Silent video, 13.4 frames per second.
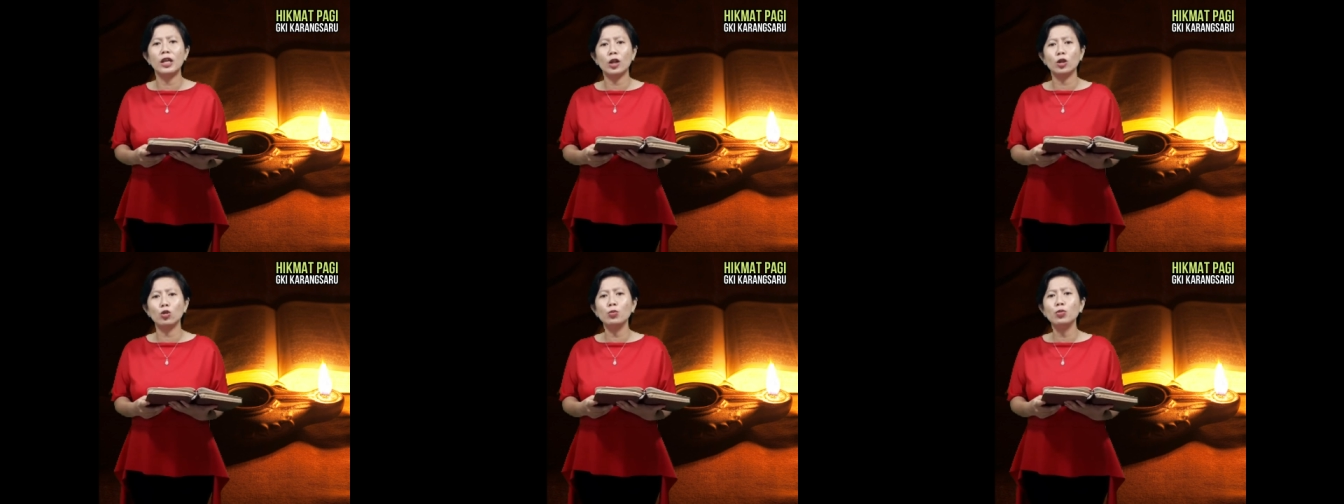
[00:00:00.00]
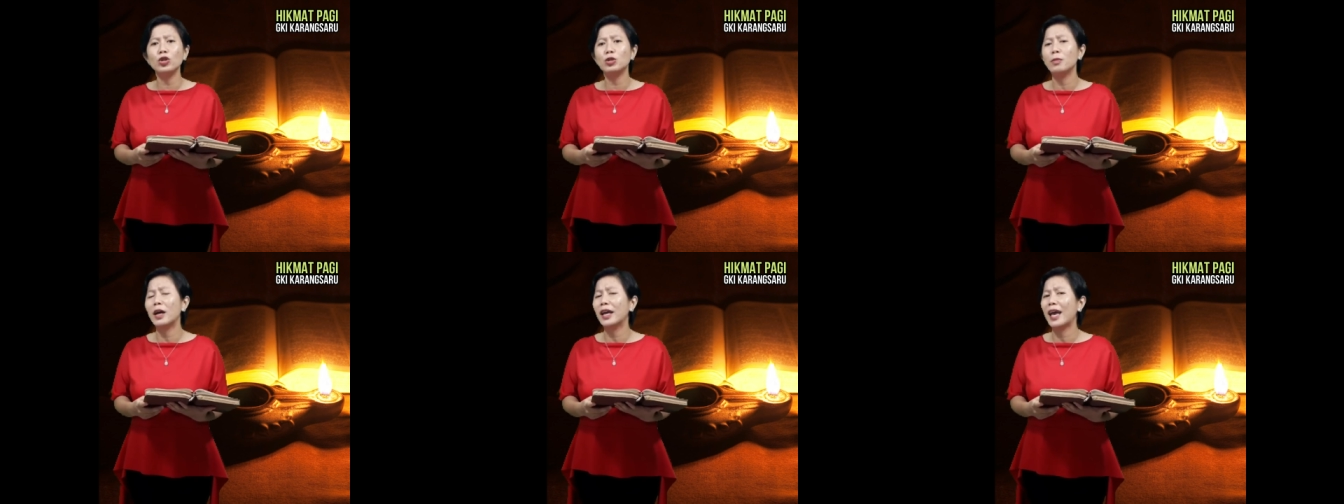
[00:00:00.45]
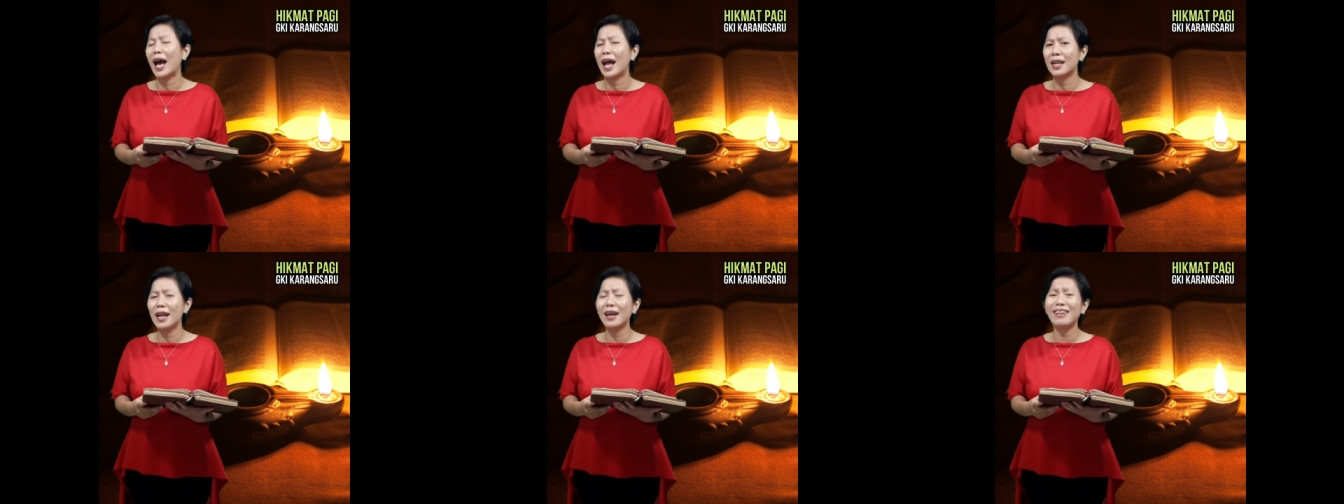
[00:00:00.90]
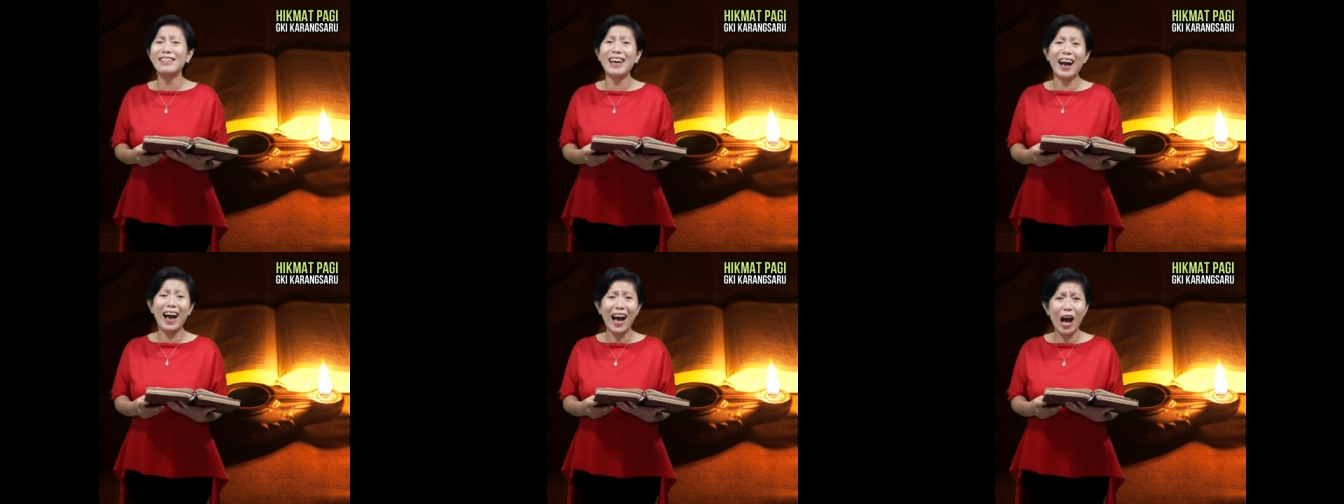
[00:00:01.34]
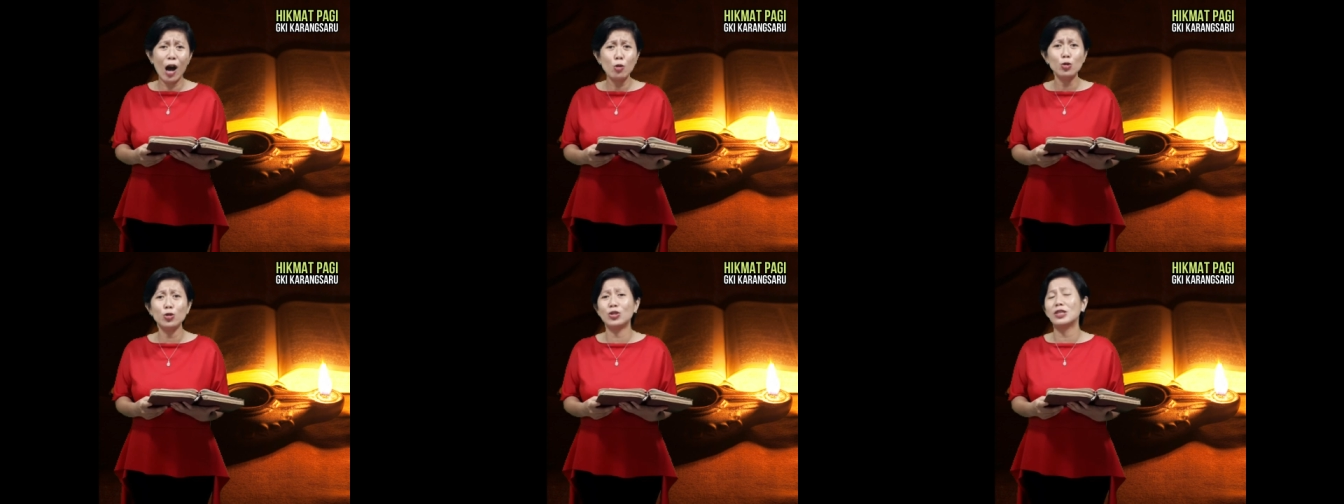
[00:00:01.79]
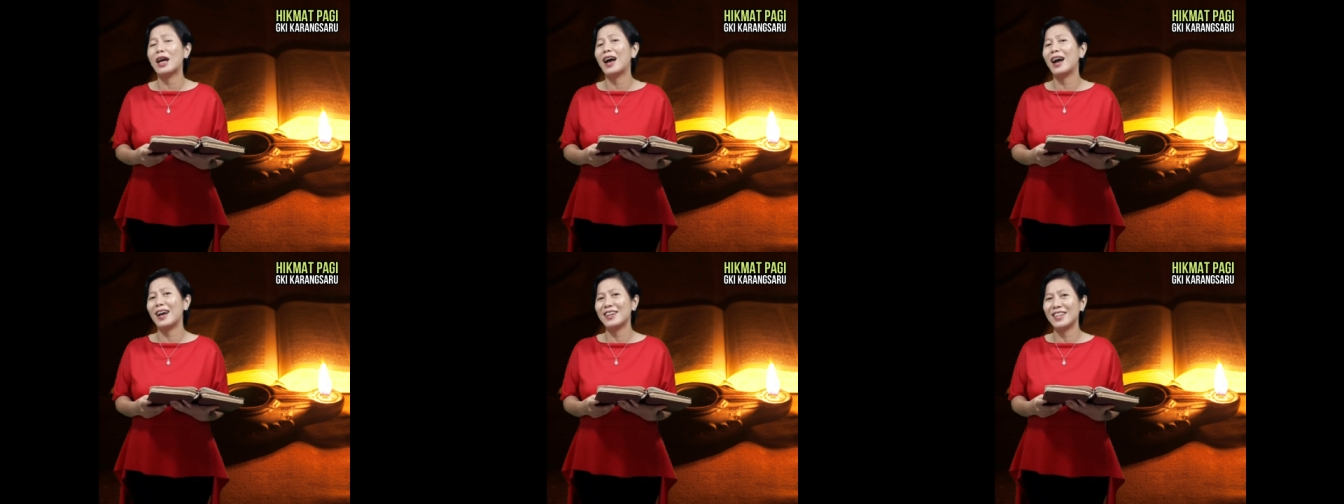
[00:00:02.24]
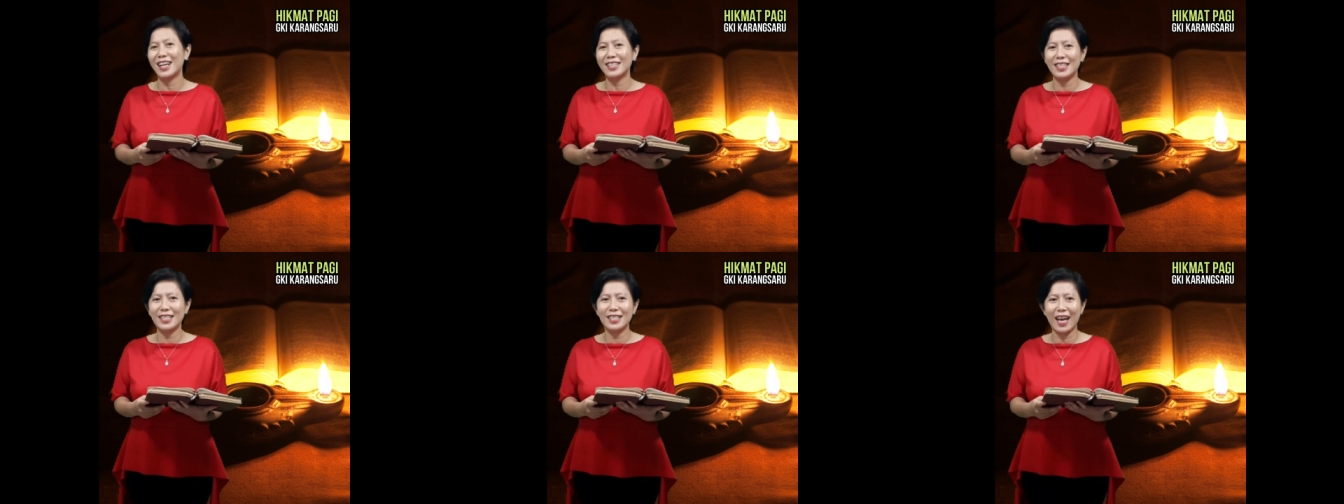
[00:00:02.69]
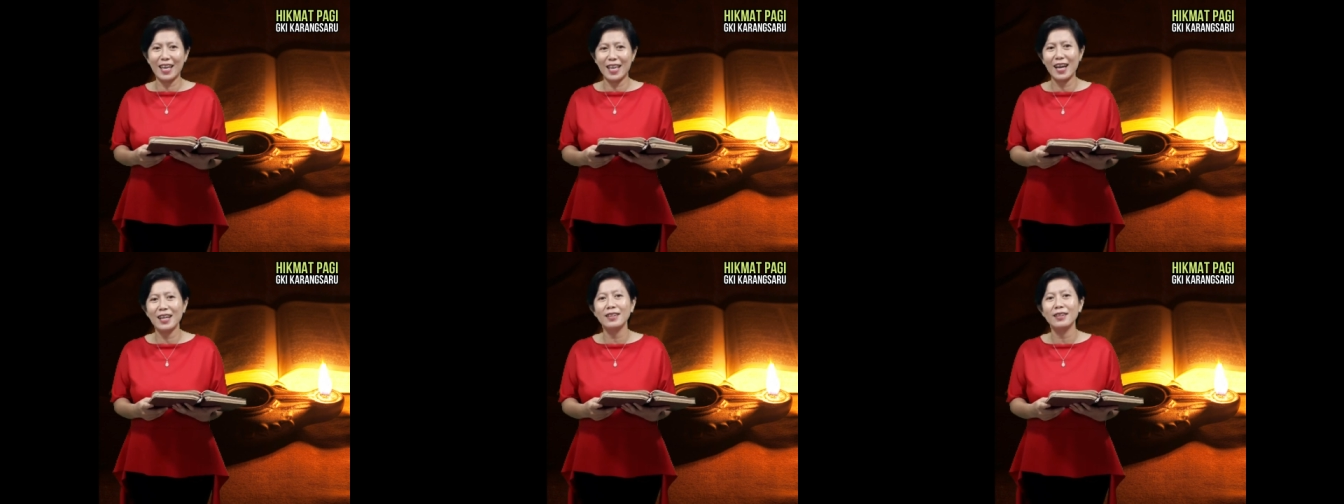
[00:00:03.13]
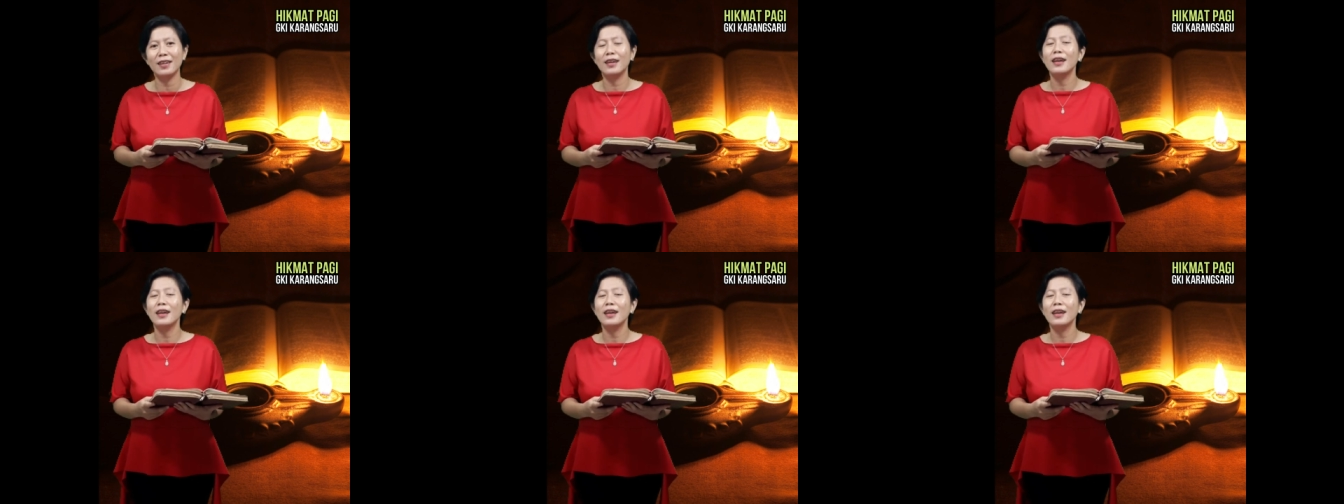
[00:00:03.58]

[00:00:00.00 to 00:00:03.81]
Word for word: ia tumbuh sebagai anak yang haus akan kasih sayang